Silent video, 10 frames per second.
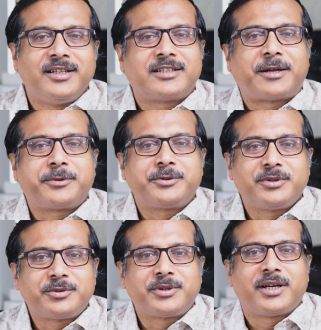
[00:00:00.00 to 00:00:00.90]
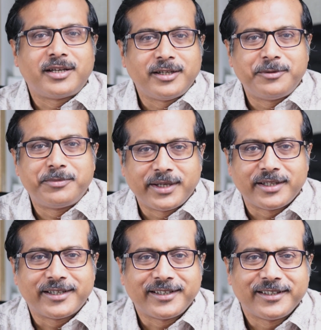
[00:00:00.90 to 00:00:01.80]
তারপর যদি একটু ক্রিয়াটিনিন বেড়ে
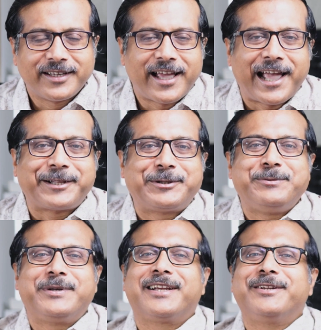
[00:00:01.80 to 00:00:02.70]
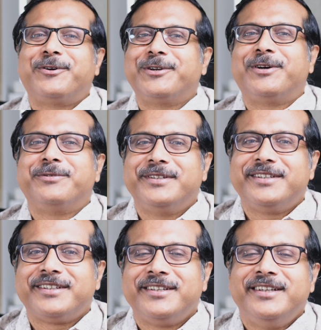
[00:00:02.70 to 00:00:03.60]
যায় একদম এটা নিয়ে অরিড হবেন
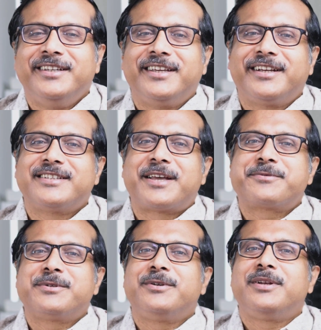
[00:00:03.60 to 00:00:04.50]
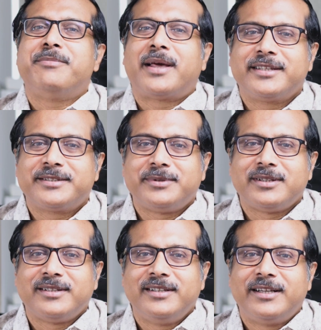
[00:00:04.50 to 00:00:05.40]
না ইট ইজ অ্যাবসোলুটলি ম্যানেজেবল
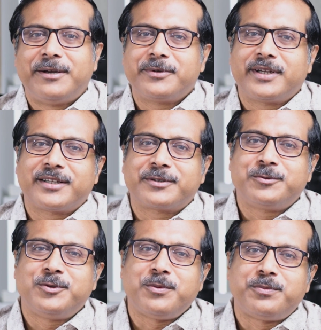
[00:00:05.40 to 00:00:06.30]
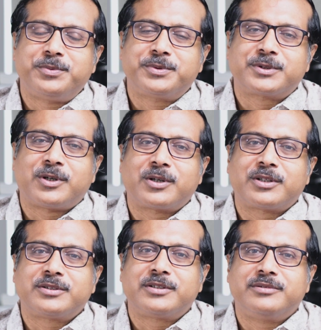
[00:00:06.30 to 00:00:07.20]
এবং এটা খুব শর্ট
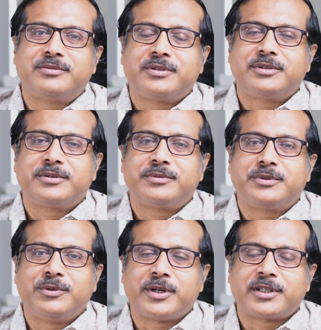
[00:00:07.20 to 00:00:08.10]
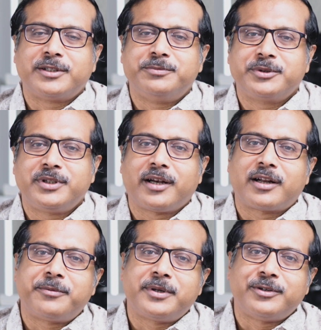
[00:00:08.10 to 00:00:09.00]
ডিউরেশনের মধ্যে এটা
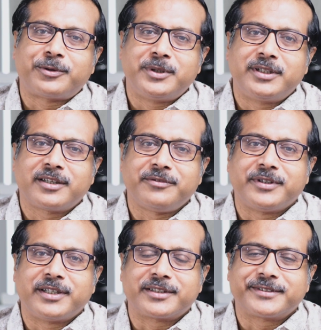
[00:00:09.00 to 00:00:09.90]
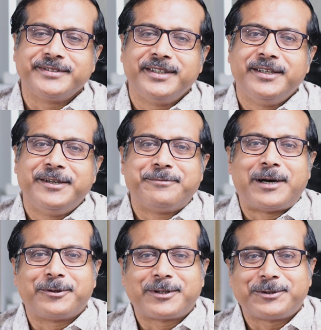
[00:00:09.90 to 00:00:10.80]
আবার নর্মাল জায়গায় ফিরে আসে
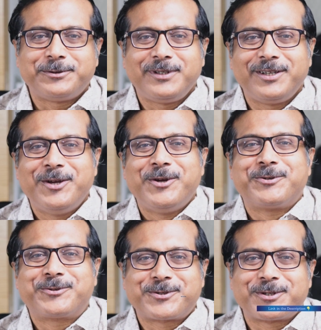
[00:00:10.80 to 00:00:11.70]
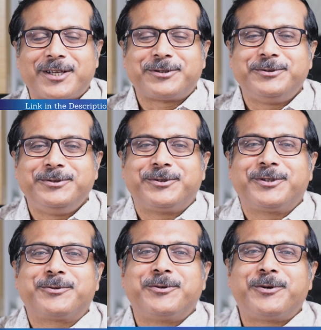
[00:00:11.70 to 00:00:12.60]
ভালো থাকুন সুস্থ থাকুন
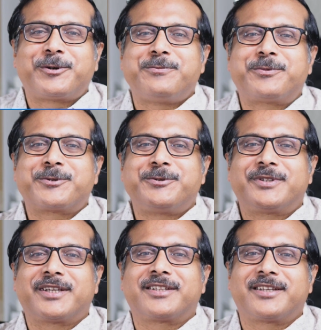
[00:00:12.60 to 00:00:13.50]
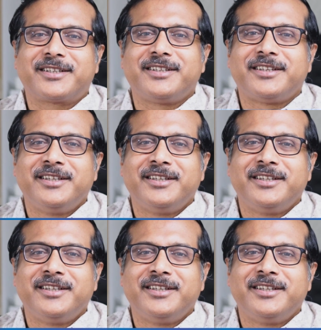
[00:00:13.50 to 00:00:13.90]
যদি কোনো রকম প্রশ্ন থেকে থাকে